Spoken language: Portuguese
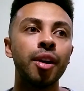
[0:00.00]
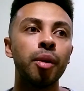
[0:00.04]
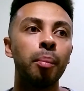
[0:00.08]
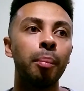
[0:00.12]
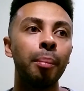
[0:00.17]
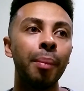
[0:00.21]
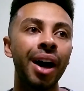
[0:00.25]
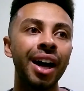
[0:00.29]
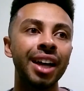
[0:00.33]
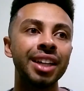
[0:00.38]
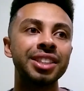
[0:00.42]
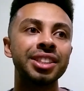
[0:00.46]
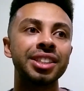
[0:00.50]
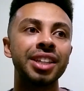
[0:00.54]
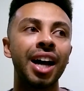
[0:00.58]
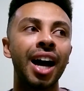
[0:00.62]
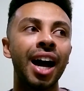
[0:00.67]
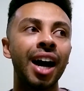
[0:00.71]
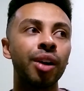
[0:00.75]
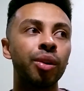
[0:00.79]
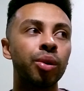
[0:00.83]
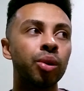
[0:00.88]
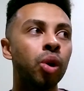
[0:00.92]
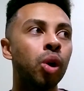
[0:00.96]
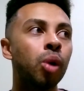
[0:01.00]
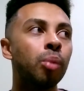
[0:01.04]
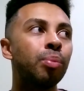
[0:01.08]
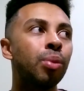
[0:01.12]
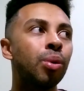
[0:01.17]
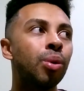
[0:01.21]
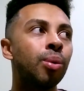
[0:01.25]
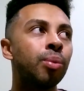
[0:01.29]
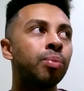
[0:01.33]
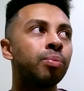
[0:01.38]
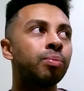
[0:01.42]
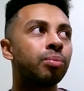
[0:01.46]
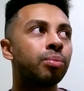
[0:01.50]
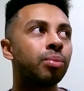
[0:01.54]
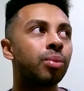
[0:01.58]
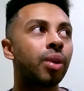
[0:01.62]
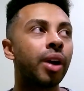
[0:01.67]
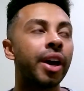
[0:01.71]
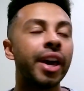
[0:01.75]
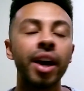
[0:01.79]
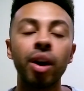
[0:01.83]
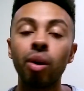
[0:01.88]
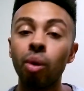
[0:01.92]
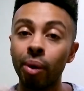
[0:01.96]
mas a Globo
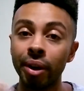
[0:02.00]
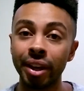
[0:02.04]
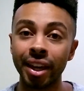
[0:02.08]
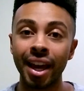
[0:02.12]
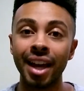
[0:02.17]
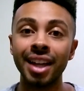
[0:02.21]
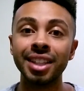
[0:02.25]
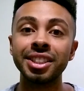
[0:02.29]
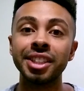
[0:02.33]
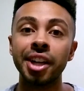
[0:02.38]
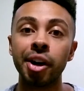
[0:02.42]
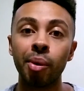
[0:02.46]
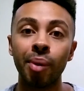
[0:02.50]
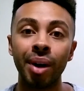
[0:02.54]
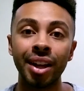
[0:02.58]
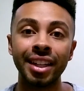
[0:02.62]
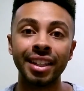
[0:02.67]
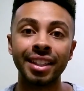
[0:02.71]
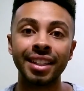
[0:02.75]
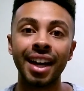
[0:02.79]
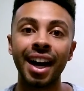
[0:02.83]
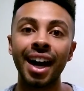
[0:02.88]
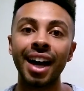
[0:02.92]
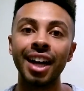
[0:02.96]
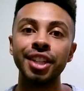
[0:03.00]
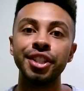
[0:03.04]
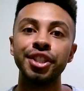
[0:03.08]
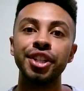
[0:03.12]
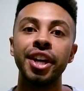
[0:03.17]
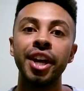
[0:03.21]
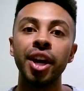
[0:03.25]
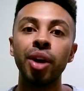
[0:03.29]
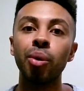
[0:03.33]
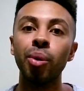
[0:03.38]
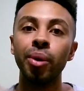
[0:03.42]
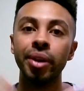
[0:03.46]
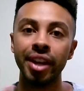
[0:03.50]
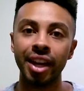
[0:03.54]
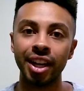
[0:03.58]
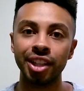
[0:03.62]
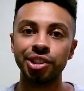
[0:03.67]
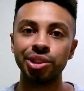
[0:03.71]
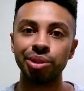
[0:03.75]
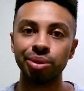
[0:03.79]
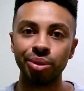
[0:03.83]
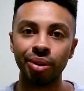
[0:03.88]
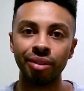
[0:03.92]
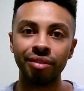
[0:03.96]
reconhece a qualidade,
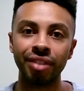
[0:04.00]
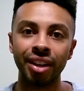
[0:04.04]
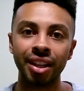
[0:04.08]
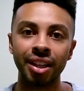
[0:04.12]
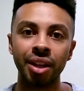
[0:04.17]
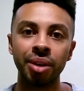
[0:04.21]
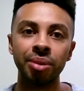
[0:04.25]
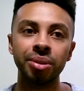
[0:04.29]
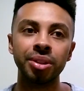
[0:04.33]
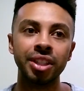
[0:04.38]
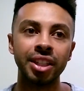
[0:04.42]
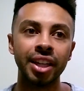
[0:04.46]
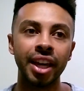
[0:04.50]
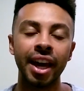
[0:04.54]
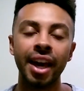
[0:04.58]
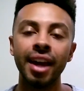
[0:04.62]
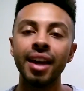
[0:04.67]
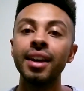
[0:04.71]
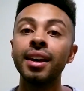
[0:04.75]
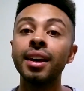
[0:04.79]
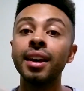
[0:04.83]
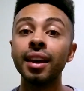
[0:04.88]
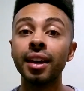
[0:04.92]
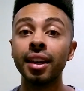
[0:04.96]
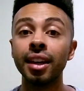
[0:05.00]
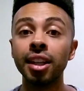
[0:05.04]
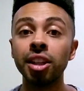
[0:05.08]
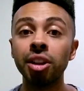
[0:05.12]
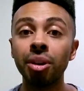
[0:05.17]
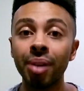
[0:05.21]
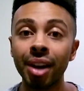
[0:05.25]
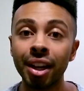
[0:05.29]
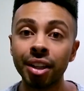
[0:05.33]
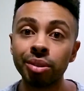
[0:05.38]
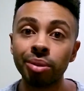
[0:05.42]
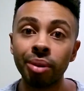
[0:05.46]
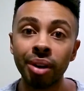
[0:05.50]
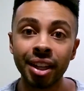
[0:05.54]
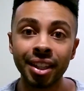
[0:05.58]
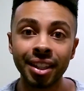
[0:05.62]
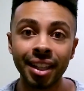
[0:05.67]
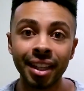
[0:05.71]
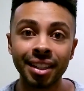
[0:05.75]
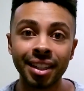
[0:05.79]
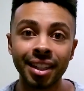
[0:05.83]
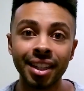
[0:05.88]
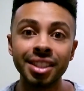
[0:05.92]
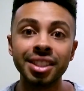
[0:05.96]
reconhece o novelão que é, e não é à toa que
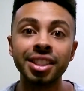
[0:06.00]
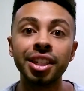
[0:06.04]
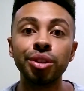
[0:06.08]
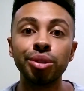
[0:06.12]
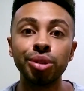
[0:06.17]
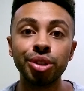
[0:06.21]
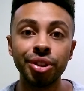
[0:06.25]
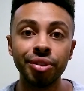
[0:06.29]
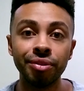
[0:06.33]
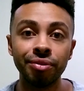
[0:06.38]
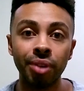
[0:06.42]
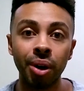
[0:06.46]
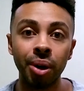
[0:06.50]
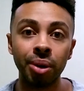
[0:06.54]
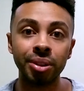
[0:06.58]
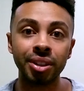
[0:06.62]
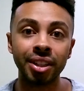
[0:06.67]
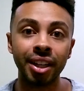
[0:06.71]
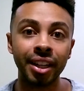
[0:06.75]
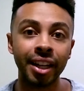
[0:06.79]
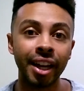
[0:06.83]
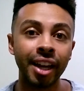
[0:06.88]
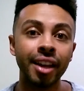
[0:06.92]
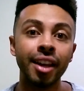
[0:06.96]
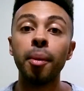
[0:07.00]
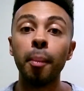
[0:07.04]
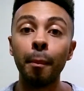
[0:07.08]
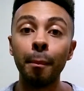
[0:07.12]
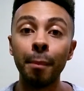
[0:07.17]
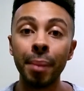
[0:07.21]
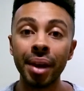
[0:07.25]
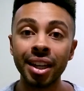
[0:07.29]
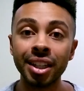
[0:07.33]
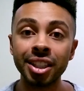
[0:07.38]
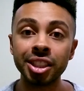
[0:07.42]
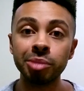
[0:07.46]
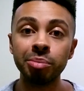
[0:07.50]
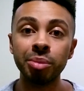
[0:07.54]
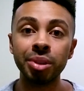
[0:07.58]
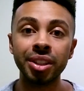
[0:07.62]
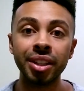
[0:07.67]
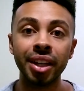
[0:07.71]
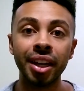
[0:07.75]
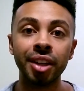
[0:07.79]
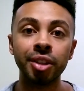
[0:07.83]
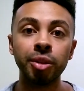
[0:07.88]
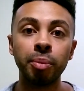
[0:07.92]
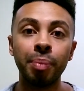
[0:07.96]
tá trazendo de volta, né? Mesmo
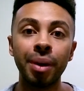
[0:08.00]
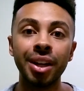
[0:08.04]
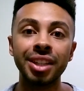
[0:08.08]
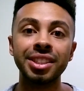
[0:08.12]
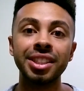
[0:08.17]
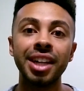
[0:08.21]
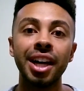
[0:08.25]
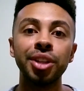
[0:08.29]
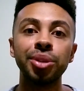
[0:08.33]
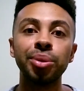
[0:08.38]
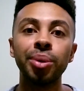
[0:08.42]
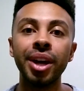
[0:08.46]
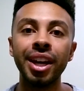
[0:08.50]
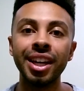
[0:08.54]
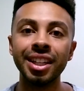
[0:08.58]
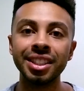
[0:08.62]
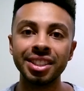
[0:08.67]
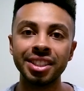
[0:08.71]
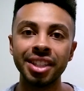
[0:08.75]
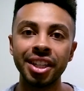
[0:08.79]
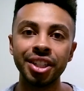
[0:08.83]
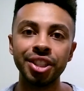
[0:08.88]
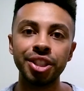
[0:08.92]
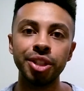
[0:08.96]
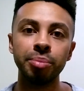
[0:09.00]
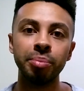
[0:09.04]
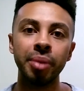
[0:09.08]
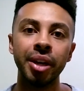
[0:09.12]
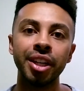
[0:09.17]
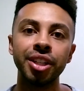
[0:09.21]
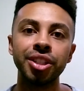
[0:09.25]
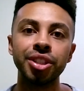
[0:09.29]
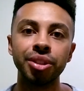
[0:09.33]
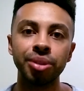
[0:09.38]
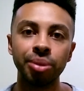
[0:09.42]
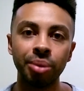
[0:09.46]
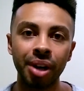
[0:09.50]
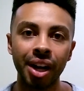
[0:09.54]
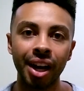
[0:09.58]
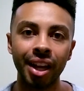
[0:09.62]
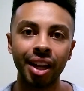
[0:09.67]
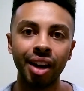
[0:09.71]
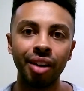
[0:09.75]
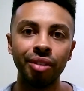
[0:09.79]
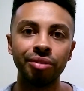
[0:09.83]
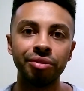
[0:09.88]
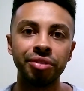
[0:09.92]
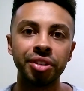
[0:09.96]
tendo passado recentemente no
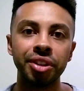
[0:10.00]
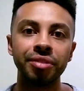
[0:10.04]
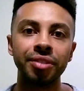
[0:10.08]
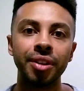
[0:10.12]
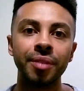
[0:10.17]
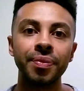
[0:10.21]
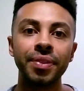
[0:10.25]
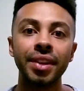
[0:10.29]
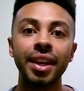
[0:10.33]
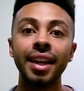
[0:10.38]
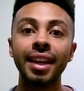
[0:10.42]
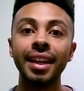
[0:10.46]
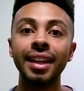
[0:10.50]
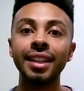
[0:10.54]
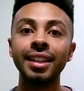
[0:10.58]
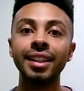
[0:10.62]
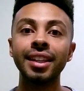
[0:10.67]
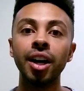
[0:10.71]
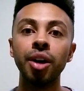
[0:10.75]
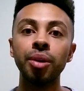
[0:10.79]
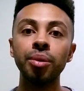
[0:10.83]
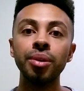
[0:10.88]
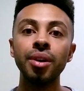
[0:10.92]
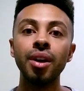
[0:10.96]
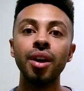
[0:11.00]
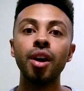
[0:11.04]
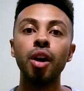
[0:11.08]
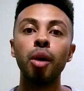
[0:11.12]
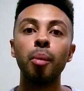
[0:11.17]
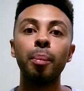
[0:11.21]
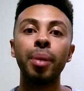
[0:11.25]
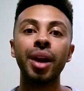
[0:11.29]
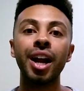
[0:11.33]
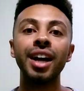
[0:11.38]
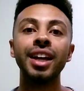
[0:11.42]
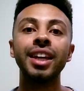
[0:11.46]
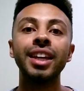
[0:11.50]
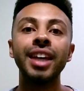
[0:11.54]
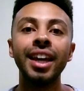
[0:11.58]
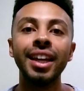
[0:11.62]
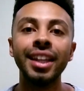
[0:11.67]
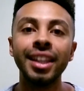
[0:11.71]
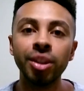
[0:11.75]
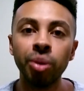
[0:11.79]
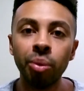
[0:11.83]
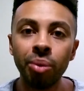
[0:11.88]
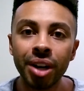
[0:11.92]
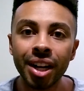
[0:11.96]
canal Viva. Então, para
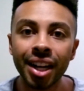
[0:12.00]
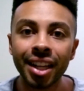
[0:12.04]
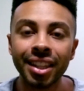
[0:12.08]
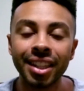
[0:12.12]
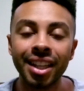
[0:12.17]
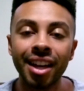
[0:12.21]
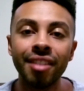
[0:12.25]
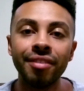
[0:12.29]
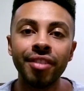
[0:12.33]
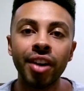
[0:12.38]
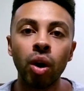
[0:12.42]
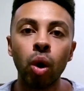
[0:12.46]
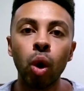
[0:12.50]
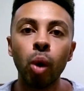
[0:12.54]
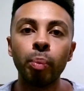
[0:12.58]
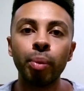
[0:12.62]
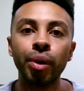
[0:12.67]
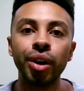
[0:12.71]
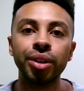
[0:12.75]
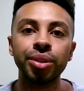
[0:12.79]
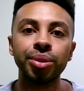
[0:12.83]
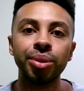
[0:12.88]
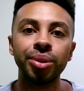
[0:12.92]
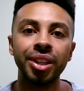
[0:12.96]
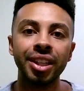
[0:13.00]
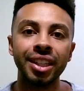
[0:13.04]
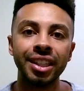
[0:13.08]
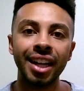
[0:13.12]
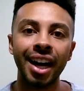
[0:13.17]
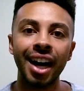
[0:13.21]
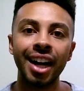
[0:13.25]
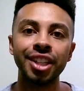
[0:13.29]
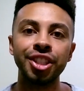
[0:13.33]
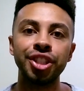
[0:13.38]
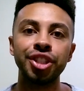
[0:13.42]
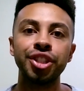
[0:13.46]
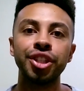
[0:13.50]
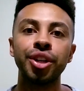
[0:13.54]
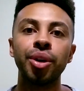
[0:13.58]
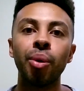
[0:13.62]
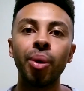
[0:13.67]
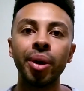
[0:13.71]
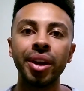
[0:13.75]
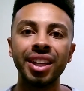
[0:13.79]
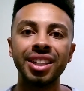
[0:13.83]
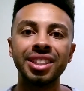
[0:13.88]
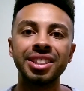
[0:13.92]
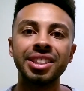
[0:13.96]
quem nunca teve a oportunidade de
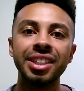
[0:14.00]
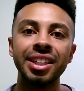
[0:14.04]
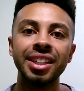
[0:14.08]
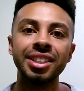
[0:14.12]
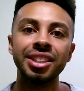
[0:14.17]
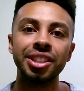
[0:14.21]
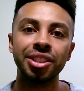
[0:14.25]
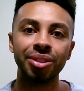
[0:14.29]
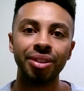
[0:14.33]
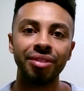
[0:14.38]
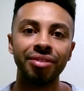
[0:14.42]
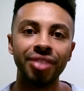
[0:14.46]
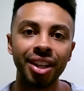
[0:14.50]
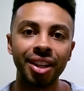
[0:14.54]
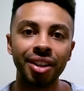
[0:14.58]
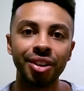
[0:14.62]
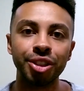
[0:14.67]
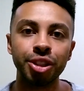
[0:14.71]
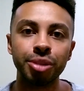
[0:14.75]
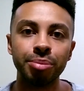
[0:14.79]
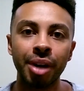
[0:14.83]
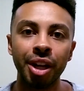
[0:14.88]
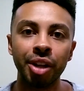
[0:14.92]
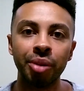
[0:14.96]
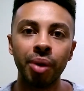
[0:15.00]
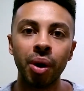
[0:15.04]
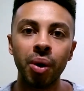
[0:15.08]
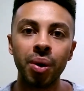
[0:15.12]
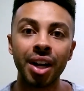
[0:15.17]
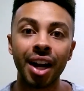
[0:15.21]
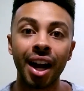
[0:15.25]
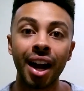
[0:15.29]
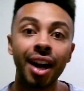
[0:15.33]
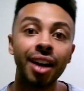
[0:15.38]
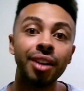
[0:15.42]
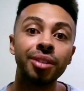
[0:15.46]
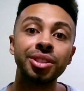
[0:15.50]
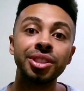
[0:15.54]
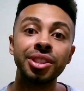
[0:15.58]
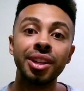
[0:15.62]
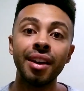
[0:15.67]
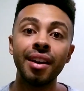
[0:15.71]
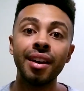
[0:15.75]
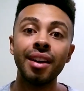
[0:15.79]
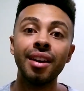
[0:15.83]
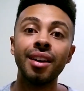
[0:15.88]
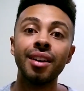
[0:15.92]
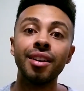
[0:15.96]
conhecer esse novelão de Manuel Carlos,
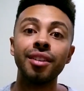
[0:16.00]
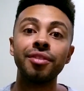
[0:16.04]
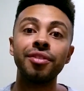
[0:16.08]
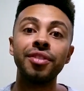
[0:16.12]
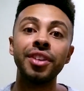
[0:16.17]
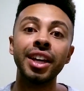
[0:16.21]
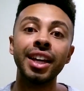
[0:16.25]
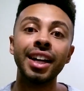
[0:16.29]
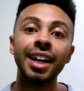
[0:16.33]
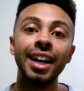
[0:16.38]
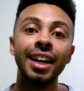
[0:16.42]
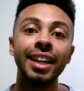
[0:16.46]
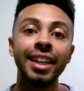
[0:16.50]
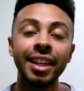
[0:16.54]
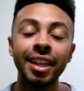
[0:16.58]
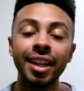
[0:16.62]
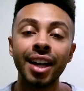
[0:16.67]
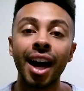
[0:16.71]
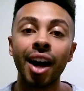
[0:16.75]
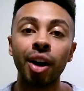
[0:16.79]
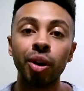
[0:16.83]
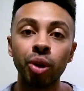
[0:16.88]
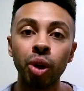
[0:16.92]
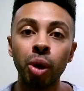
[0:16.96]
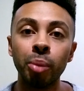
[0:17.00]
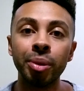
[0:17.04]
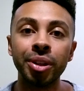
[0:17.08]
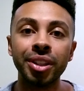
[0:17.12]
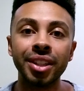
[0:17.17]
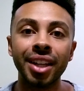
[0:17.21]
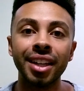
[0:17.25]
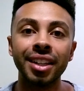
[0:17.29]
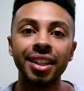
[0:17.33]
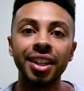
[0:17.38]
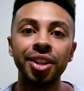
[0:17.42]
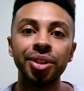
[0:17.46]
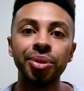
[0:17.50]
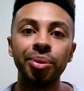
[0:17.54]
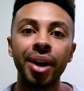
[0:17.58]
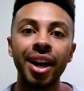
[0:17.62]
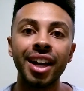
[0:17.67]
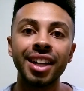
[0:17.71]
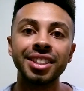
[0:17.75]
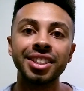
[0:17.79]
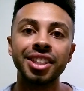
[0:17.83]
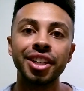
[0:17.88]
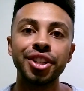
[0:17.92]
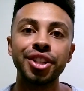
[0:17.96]
fica aí, a Globo tá dando
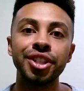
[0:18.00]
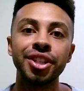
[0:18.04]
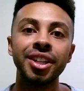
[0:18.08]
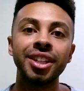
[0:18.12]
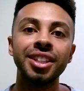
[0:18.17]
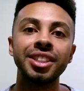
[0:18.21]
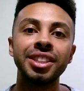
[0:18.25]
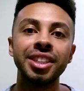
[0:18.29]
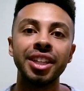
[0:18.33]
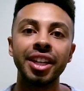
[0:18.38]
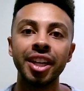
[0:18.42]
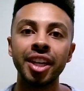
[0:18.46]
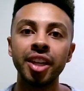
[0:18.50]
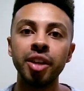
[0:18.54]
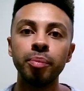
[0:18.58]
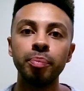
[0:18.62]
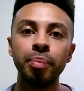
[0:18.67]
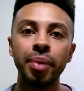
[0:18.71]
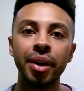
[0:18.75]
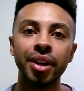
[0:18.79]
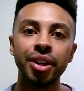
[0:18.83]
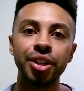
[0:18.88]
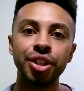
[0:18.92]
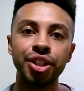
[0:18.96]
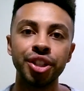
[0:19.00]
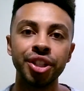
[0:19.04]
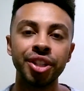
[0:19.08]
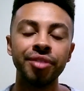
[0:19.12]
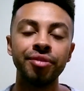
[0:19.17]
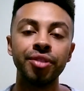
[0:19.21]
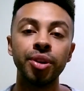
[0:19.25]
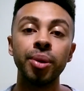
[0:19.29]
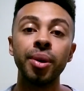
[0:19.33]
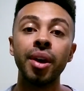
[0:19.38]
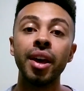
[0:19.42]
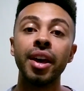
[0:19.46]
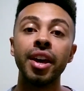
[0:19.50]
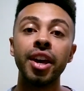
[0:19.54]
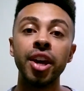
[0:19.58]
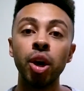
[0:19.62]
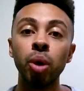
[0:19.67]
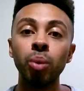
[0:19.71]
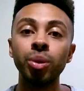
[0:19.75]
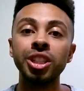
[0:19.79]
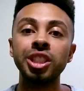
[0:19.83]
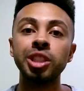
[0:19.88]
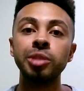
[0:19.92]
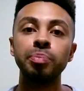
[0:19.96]
essa chance imperdível.
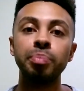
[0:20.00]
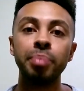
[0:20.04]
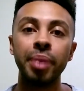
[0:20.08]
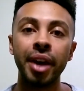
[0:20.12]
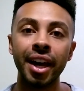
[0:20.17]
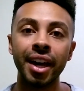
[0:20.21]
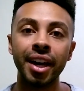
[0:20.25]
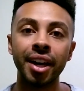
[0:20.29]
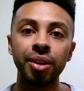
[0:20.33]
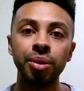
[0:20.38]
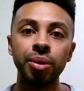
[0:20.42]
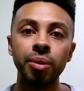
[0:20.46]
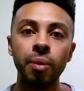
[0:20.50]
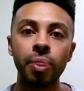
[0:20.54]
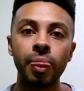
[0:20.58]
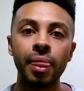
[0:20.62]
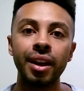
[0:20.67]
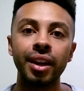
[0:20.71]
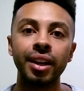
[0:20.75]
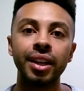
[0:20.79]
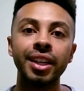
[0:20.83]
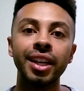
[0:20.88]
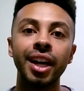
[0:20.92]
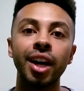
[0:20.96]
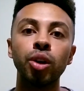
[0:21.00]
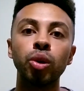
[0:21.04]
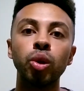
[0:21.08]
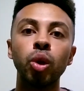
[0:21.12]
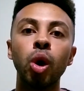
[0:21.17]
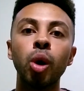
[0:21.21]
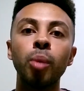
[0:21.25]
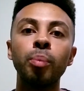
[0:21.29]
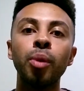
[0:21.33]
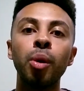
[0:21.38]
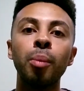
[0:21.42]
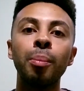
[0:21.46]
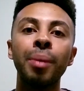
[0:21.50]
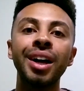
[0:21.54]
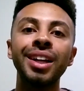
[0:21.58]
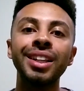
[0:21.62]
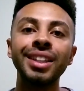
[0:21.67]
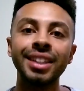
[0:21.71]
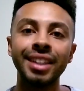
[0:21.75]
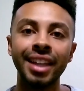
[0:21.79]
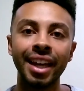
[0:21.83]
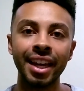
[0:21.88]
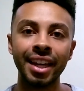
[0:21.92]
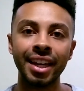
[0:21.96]
Eu espero que a Globo
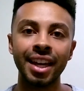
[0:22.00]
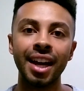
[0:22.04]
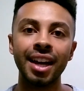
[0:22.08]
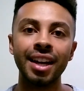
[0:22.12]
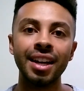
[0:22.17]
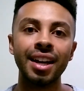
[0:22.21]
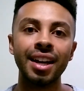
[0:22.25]
mantenha